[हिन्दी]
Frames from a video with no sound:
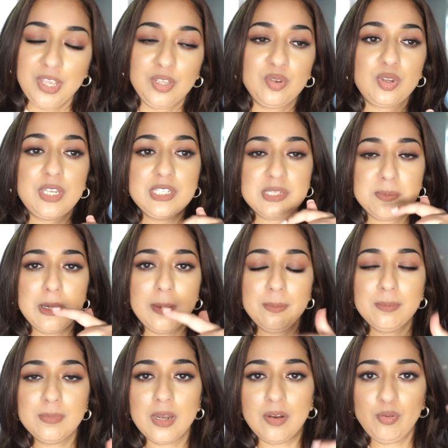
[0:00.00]
क्योंकि जब हम
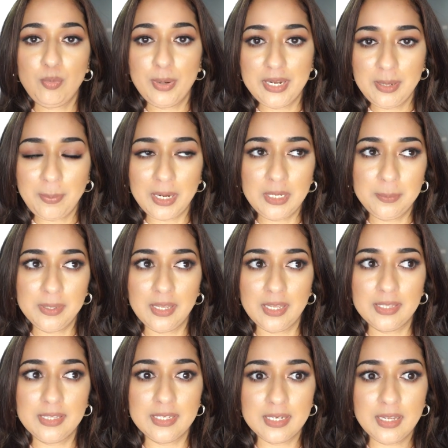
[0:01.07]
वो बर्थडे पार्टी पे
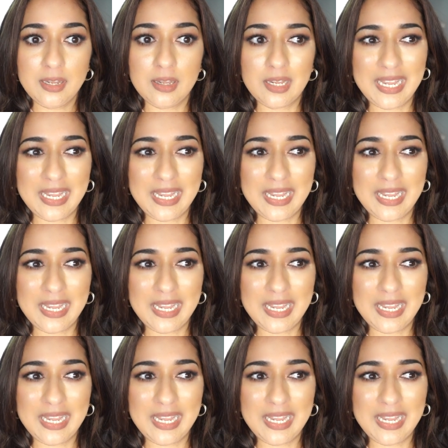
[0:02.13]
गए थे ना